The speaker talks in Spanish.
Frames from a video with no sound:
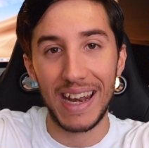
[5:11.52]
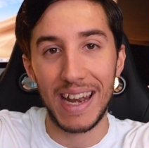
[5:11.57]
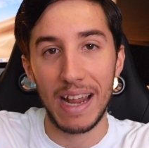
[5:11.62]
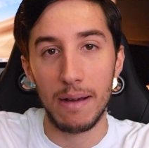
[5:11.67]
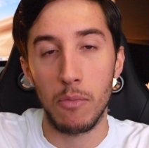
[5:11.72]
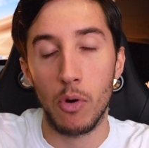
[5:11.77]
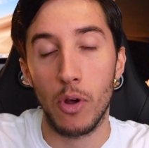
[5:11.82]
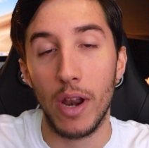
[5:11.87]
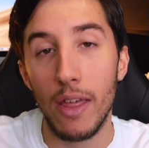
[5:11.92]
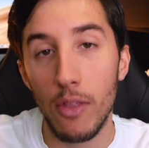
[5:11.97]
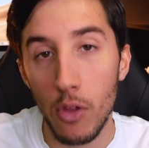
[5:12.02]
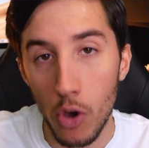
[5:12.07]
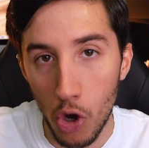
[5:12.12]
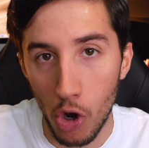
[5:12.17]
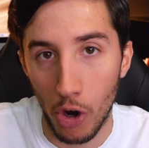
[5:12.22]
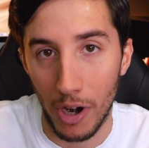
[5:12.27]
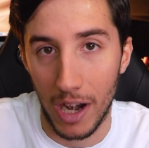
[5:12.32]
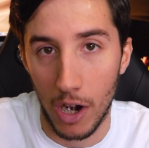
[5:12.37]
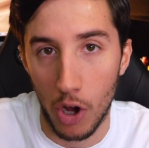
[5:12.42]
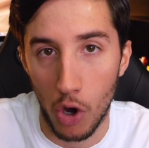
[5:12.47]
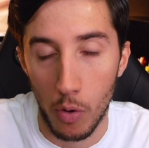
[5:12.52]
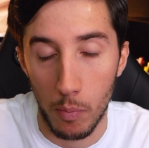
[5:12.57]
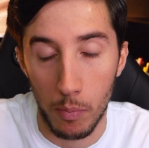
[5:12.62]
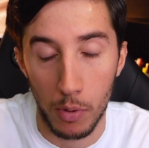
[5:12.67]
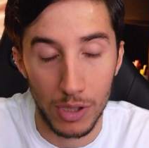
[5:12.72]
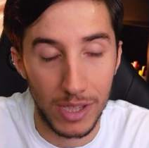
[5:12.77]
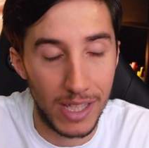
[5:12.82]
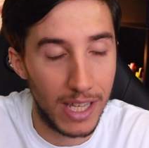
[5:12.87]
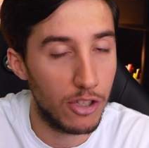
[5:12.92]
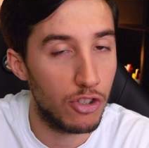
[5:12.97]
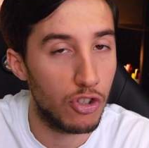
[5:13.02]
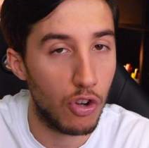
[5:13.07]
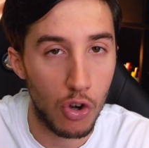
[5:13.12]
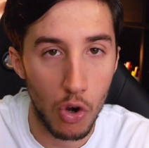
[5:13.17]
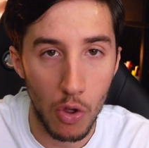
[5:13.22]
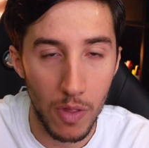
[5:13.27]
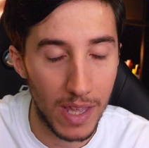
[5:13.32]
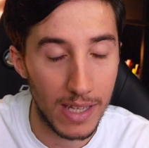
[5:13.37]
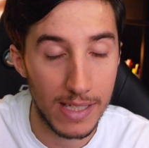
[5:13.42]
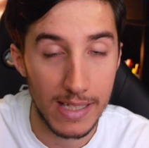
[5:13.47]
enamorado con el HomePod. De hecho,
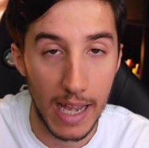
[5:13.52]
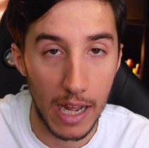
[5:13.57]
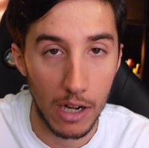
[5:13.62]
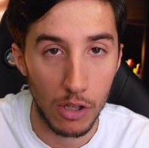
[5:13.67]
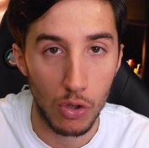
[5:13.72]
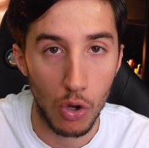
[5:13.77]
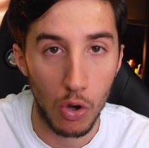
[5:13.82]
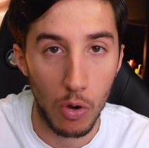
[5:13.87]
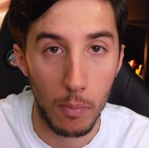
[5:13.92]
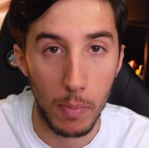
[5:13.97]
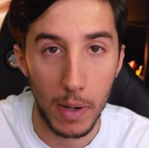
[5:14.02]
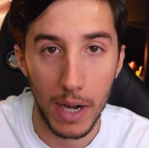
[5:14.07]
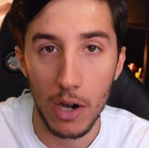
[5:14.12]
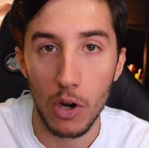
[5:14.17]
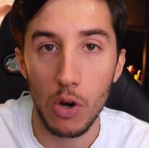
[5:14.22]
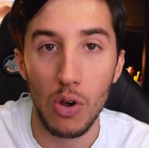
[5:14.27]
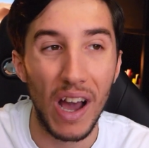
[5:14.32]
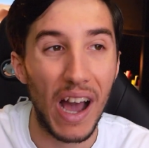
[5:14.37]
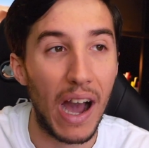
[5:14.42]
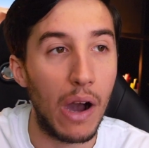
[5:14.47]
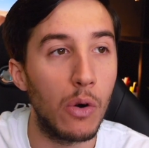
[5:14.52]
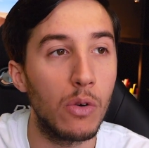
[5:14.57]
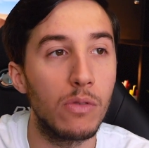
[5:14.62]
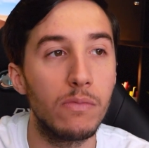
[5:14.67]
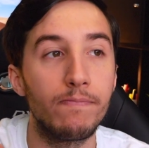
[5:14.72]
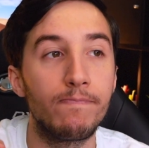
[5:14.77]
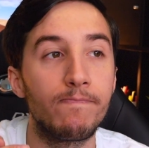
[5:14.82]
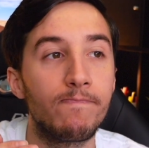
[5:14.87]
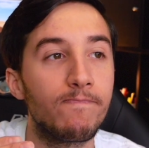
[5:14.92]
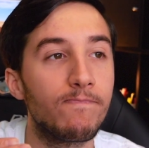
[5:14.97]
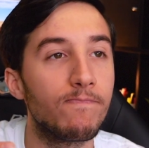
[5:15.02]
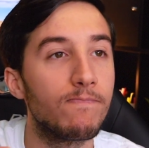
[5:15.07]
no descarto comprarlo a un